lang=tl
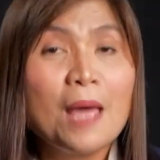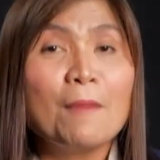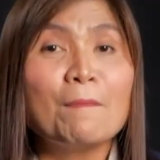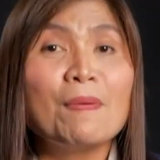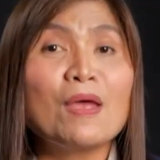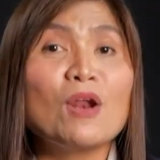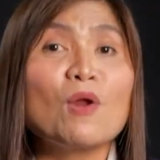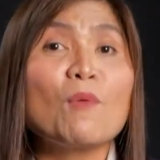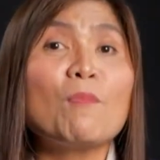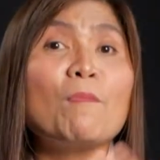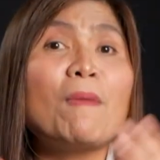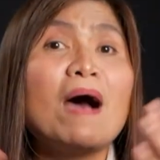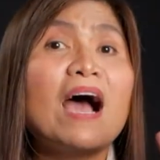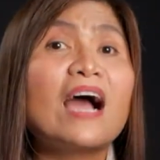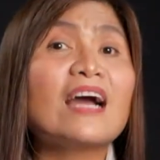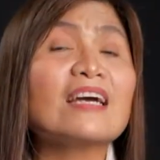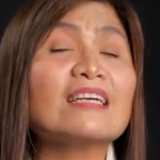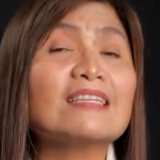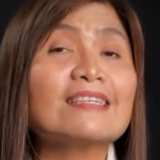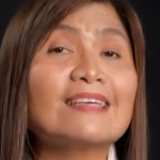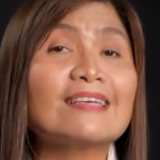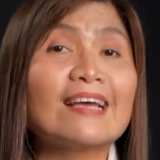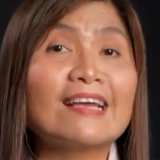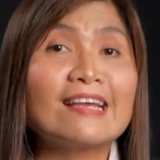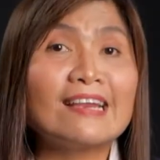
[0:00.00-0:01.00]
Pero
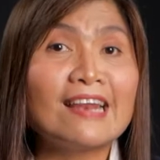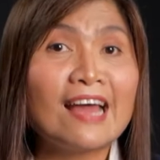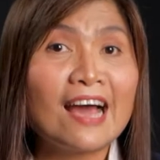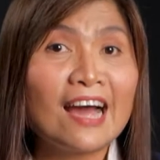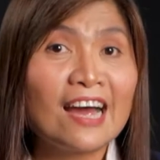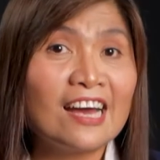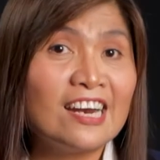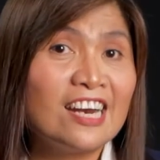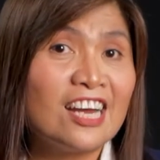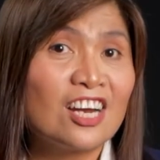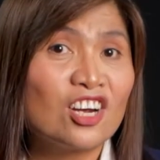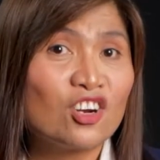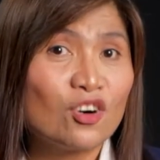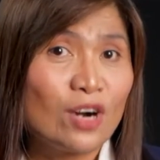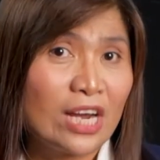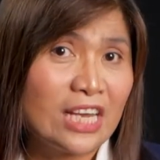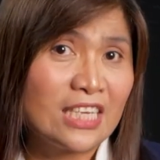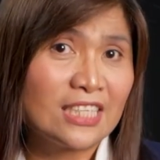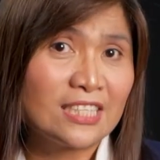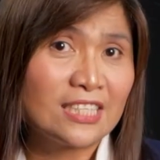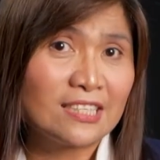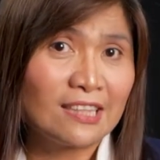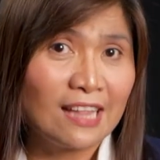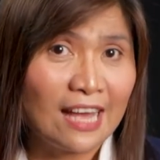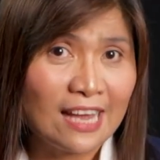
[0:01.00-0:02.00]
bakit kailangan ng
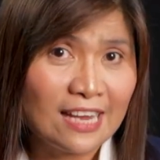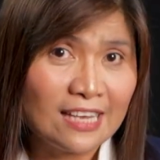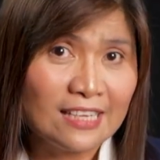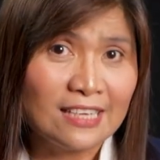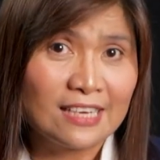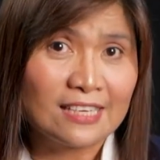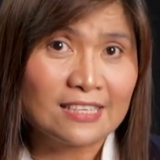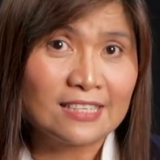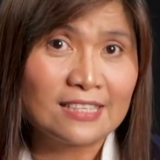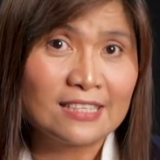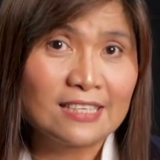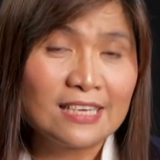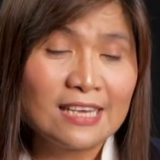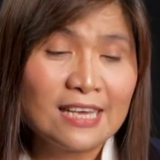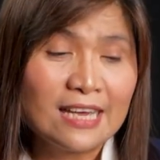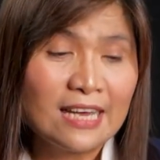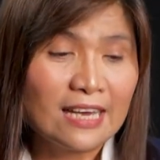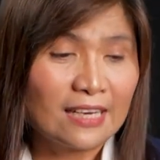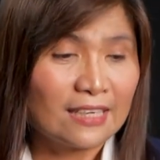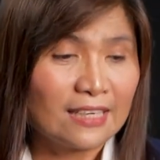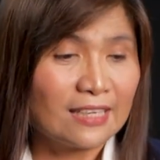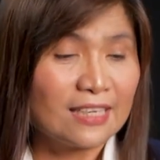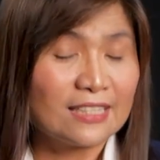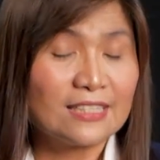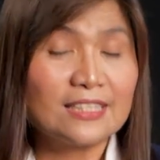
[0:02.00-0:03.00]
Christ-likeness?
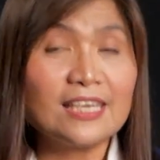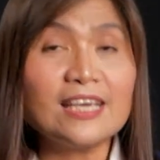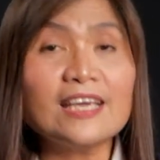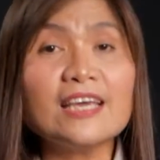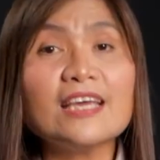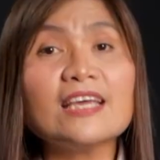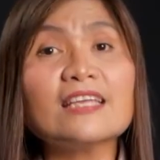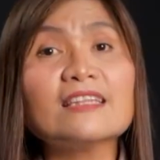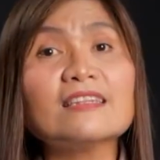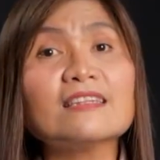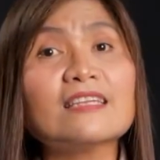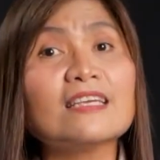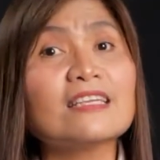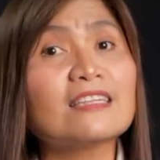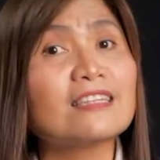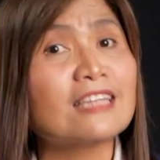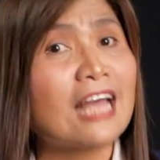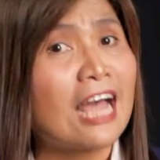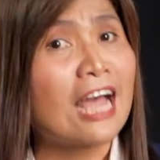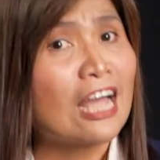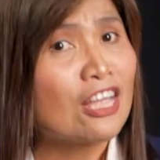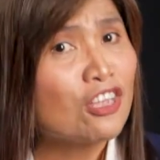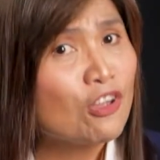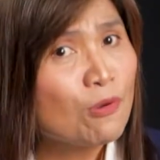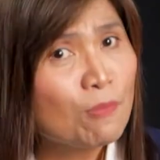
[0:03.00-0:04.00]
Kasi hindi
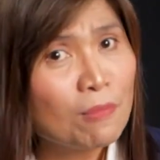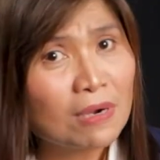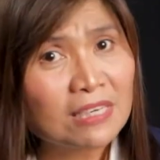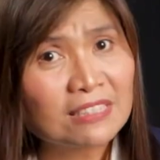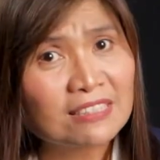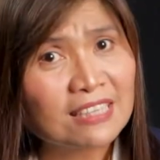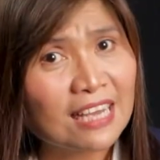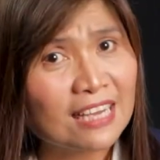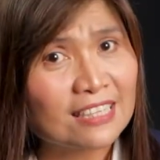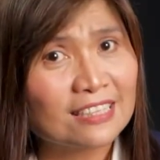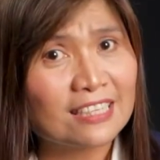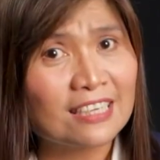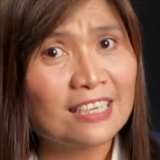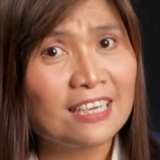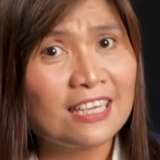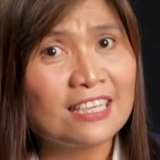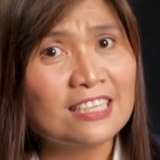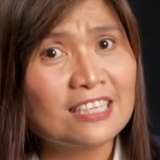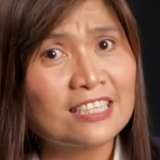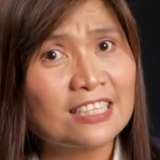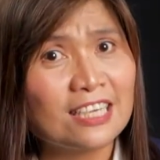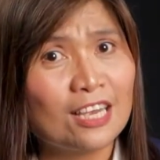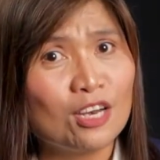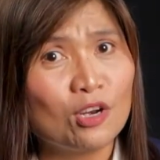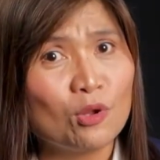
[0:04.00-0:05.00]
tayo
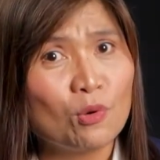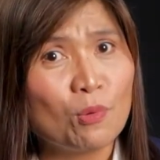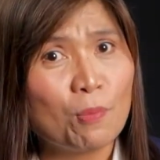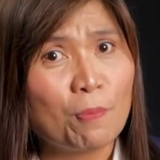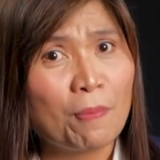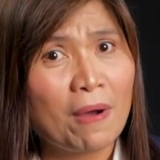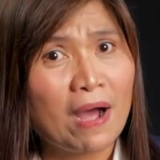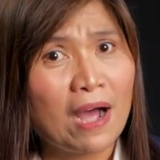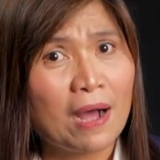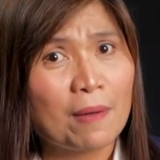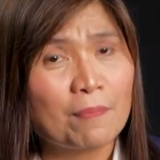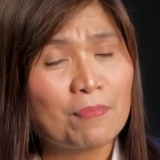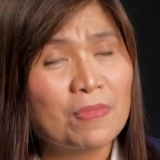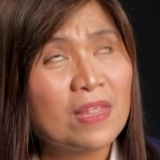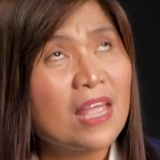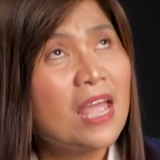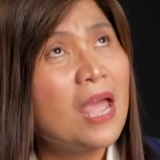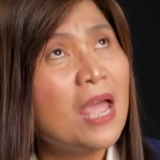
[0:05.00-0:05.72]
magtatagal sa lupa.